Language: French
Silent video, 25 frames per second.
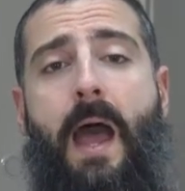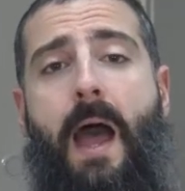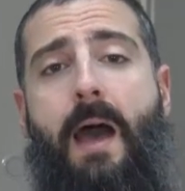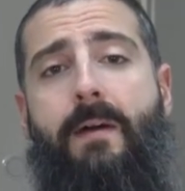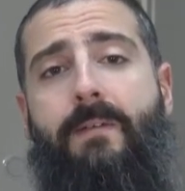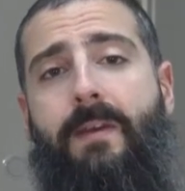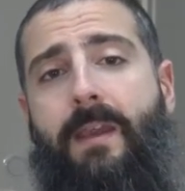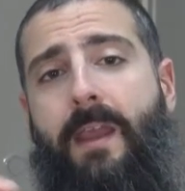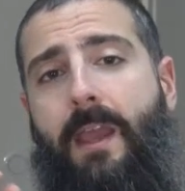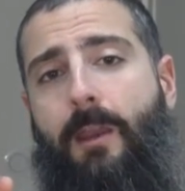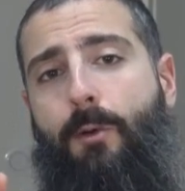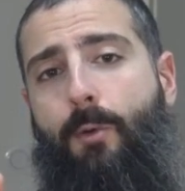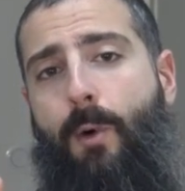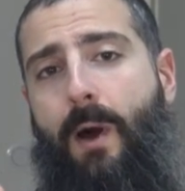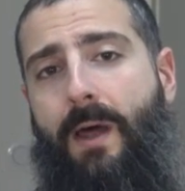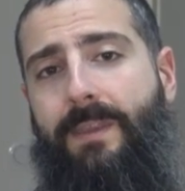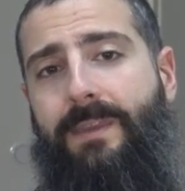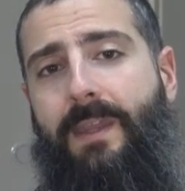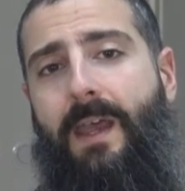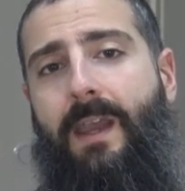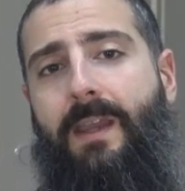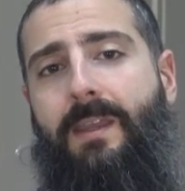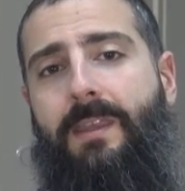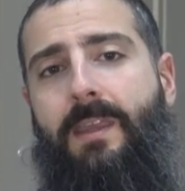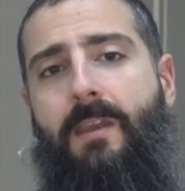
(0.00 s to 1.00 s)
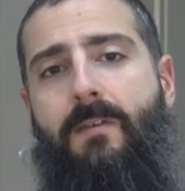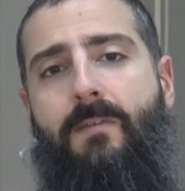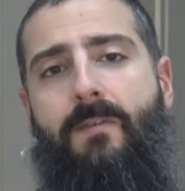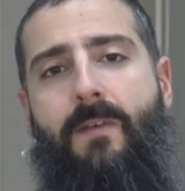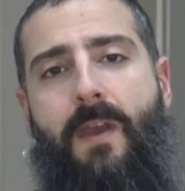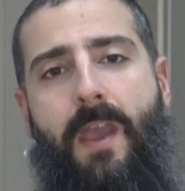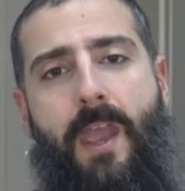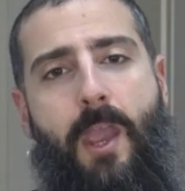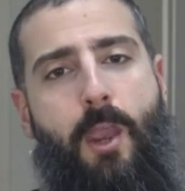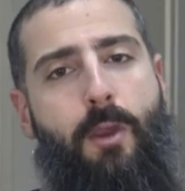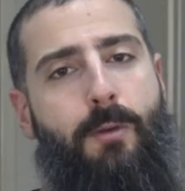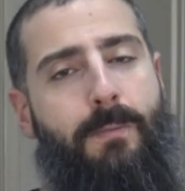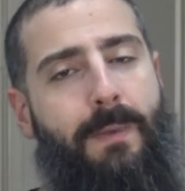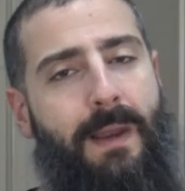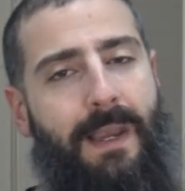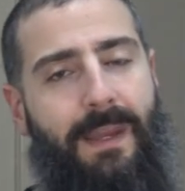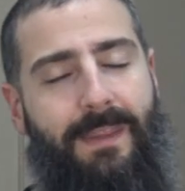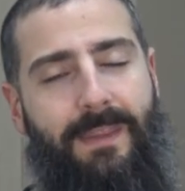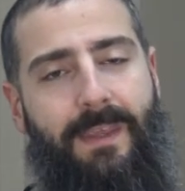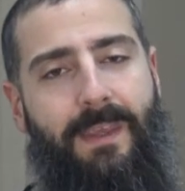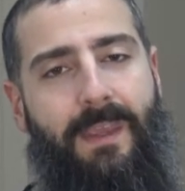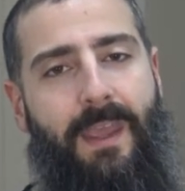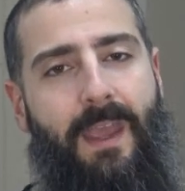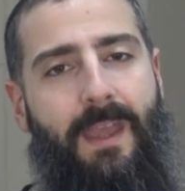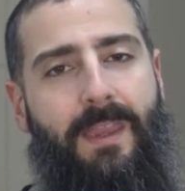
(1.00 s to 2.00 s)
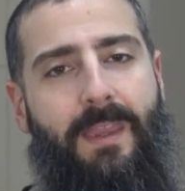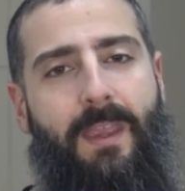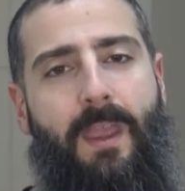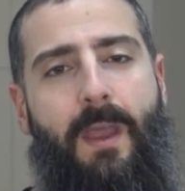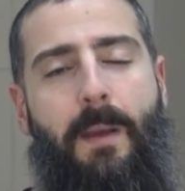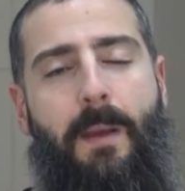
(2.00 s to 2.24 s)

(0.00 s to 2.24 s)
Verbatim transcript: avec un nom attractif et une belle étiquette